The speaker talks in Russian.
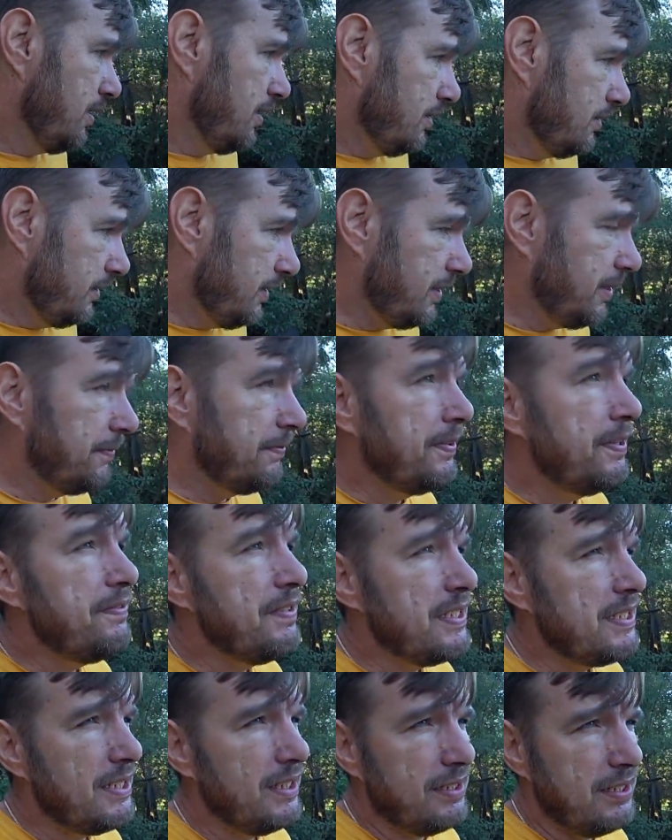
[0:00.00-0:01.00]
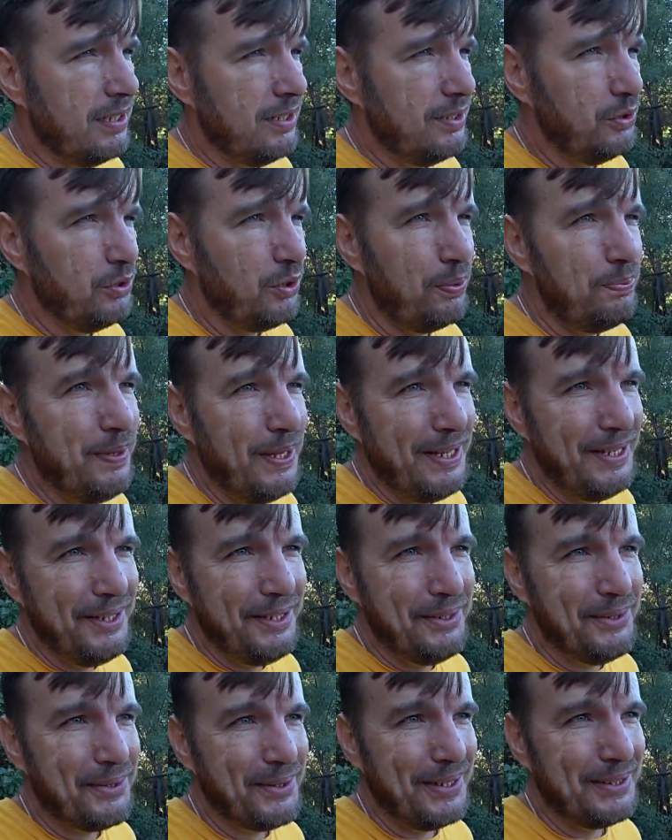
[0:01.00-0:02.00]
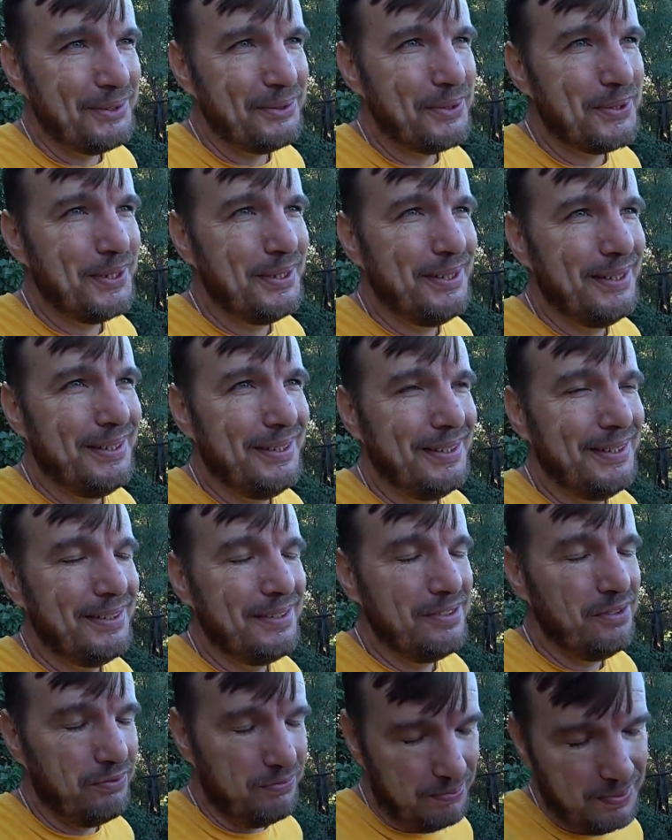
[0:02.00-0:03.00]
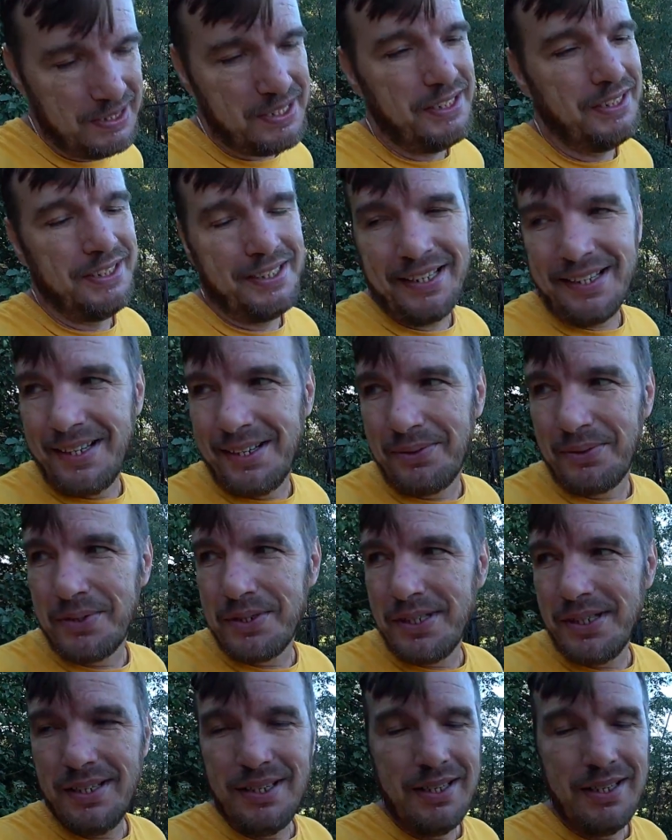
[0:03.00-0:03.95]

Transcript: Надо вывесить то белье, которое, ну в машинке, короче.